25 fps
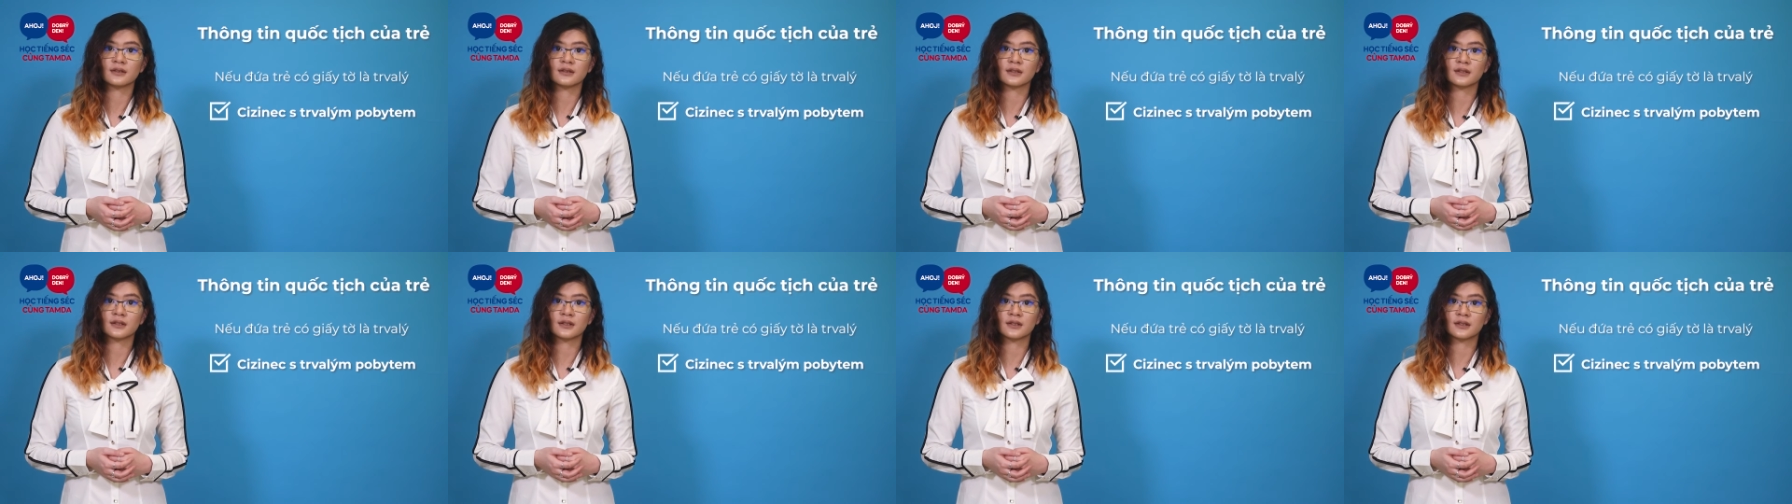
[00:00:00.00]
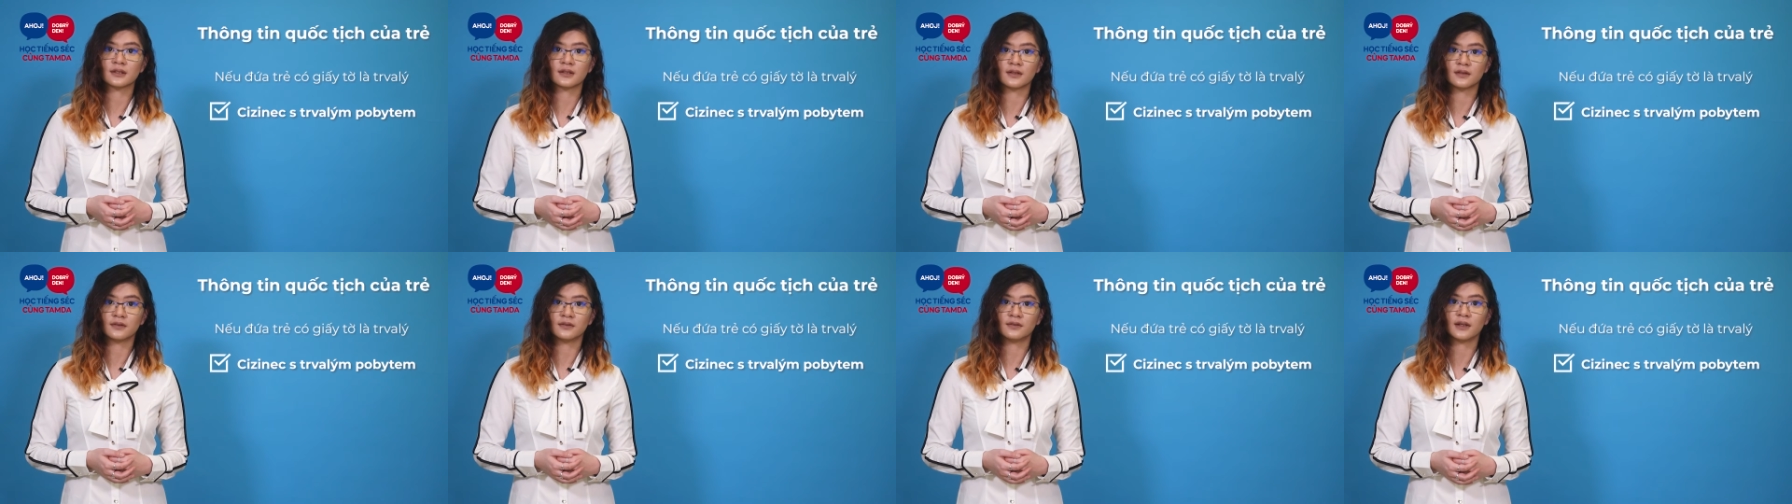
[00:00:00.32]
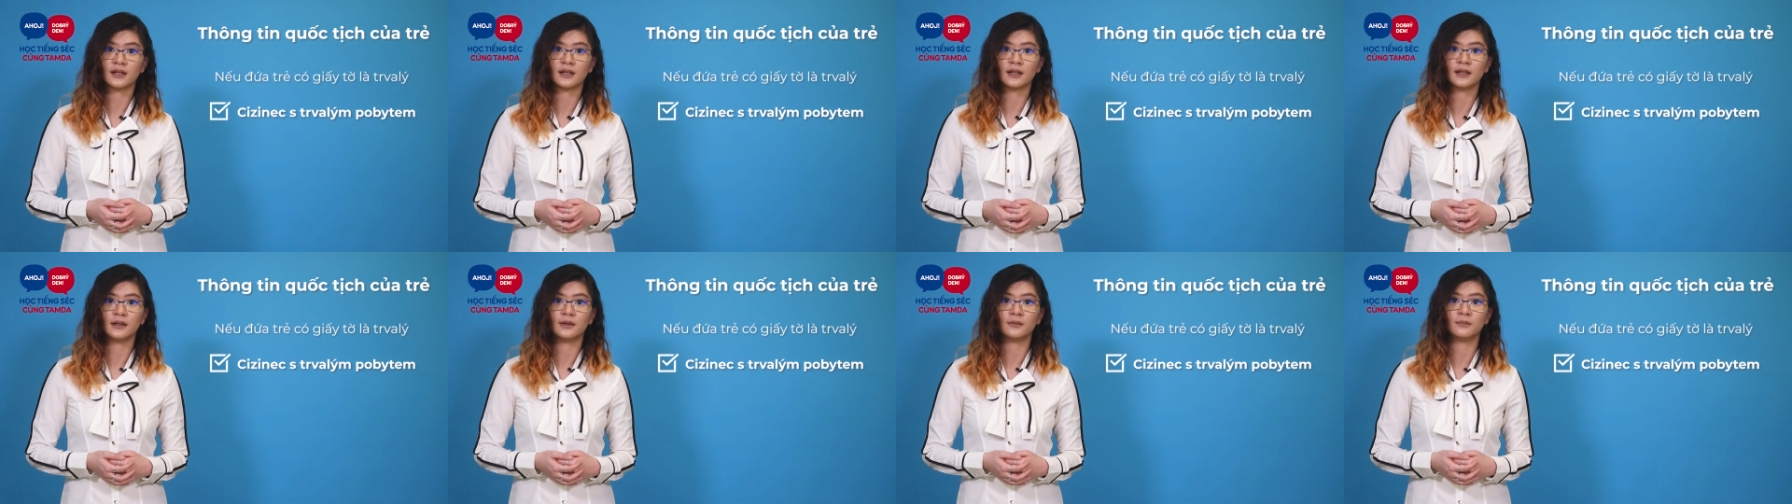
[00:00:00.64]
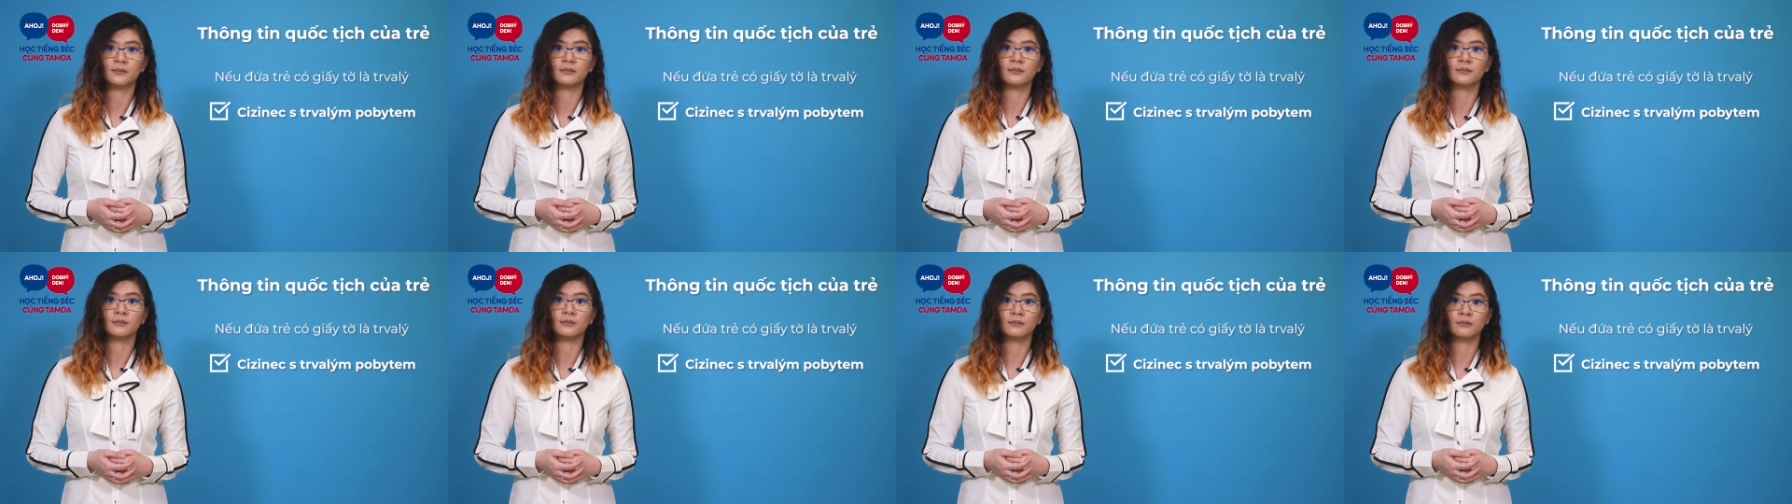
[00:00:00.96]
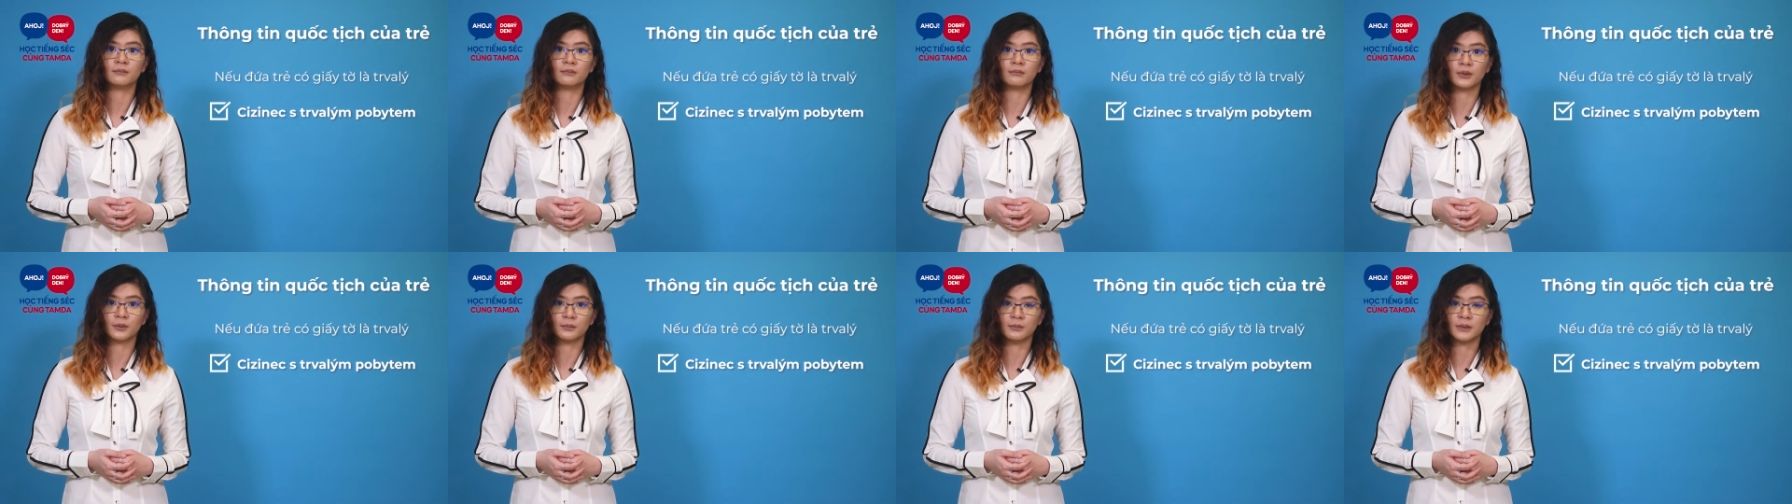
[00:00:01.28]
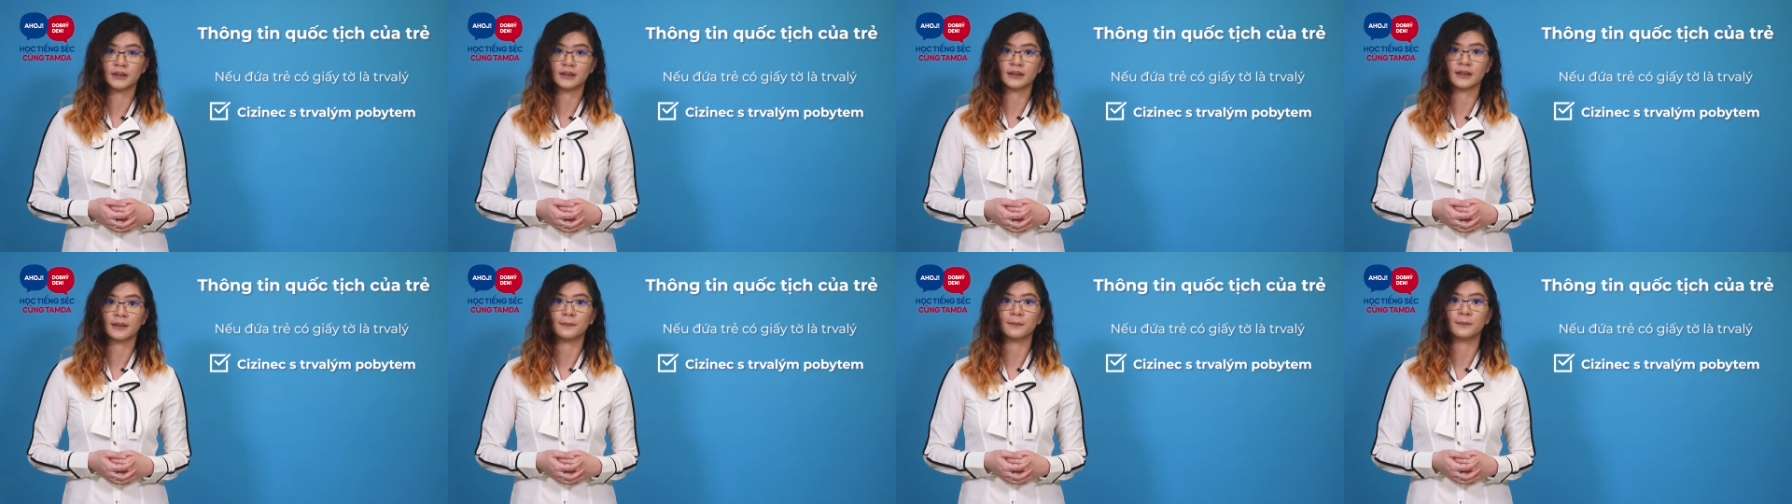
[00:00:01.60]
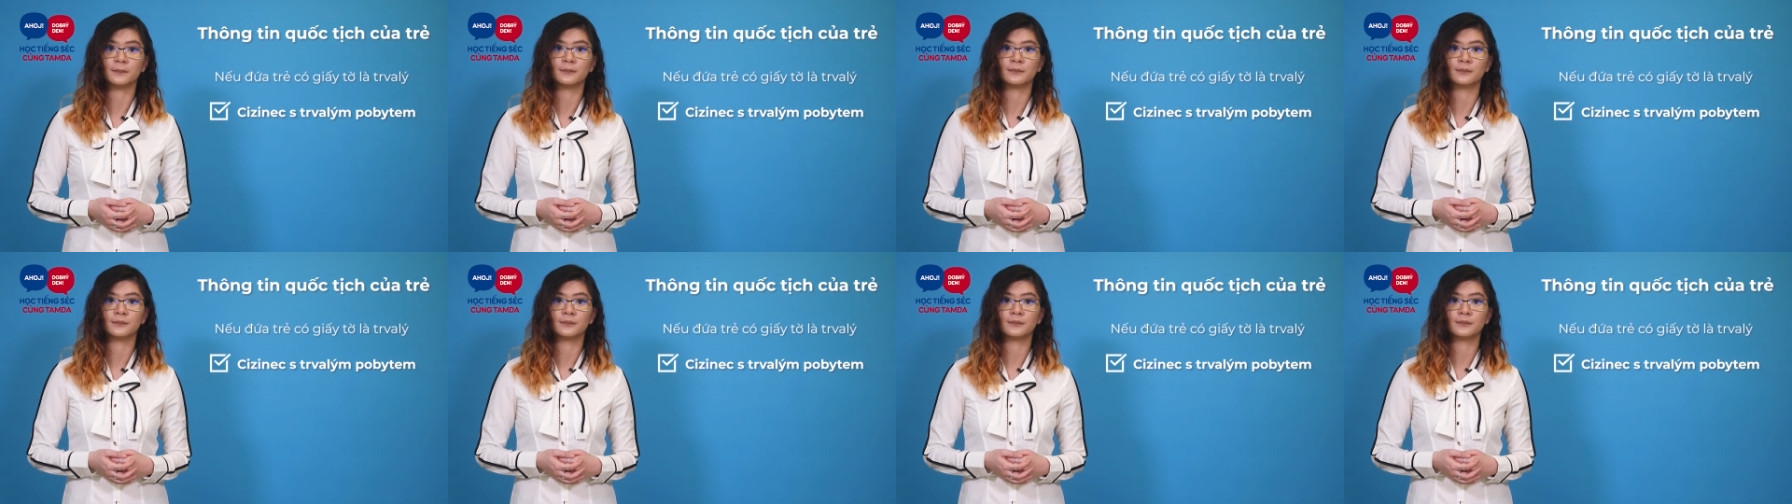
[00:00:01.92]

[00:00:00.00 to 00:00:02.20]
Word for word: struvalim Pobitem.